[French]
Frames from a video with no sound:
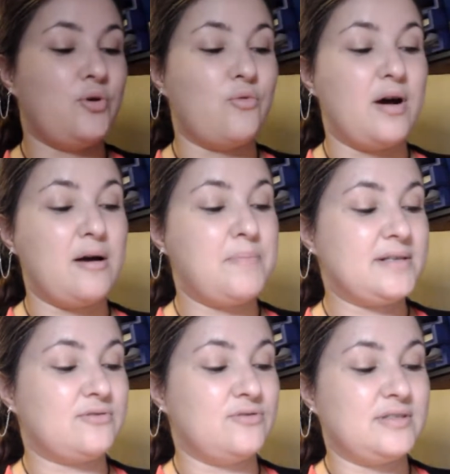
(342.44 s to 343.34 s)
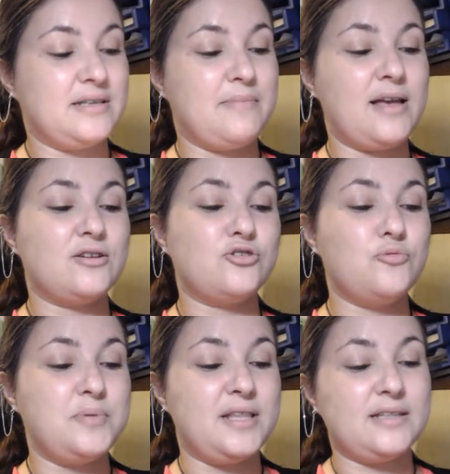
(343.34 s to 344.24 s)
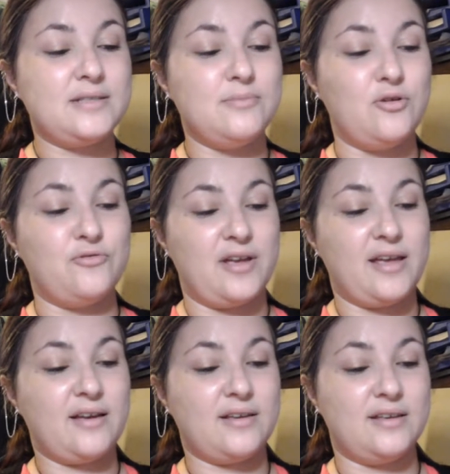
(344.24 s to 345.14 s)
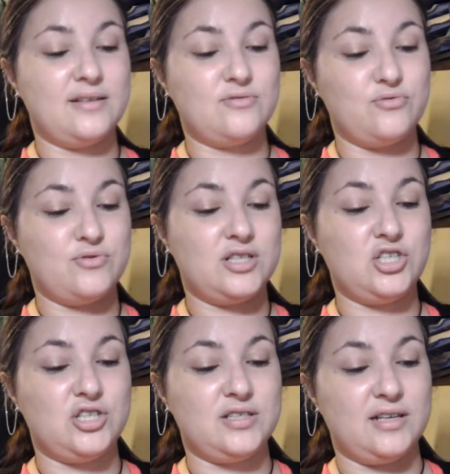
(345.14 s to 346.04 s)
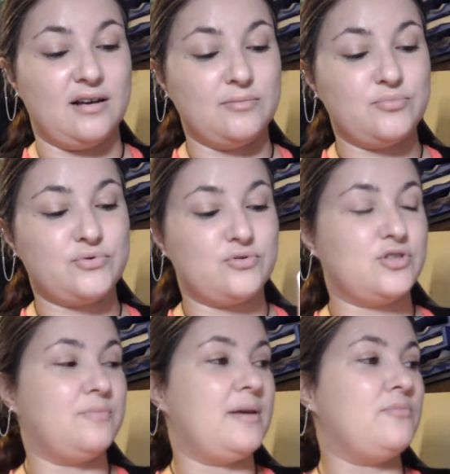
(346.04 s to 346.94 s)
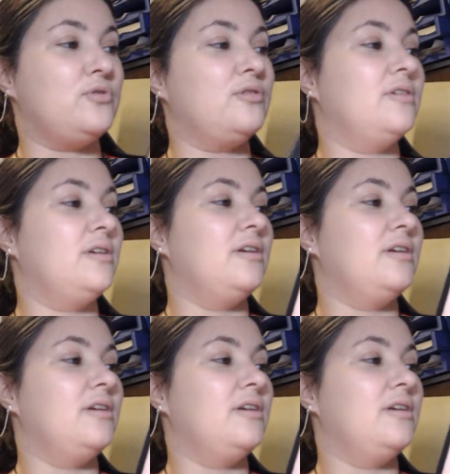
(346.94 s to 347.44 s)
Pourquoi Parce que c'est ma choupinette qui me l'a offert, et celui-ci, j'y tiens, puisque j'ai même euh,